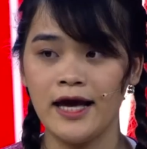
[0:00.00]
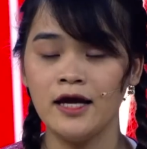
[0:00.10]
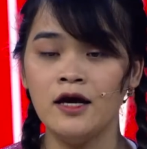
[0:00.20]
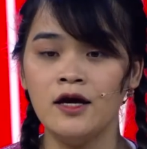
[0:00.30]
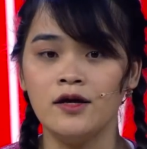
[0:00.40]

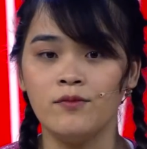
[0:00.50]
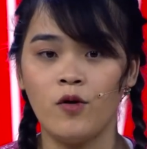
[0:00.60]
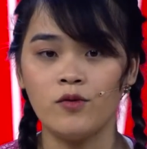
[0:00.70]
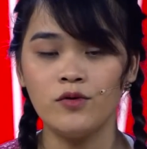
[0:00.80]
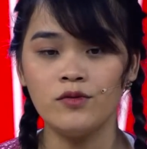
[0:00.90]
vậy
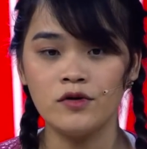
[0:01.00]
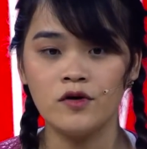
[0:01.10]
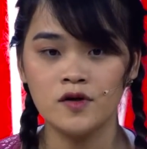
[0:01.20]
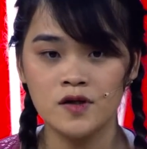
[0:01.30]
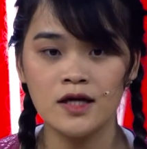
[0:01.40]
một chút
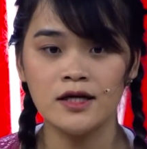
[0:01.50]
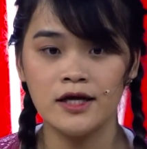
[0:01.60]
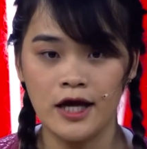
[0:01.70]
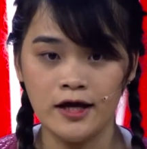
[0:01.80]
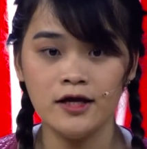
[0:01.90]
con xin
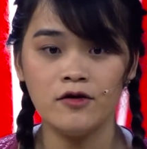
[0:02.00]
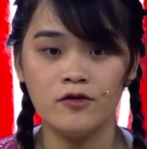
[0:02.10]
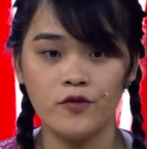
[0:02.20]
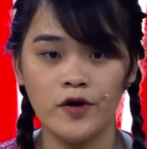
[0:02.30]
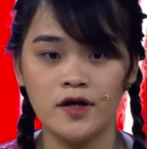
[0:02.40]
địa chỉ của
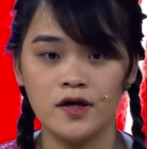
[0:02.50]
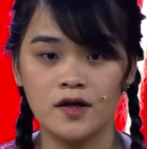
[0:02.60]
anh Huy.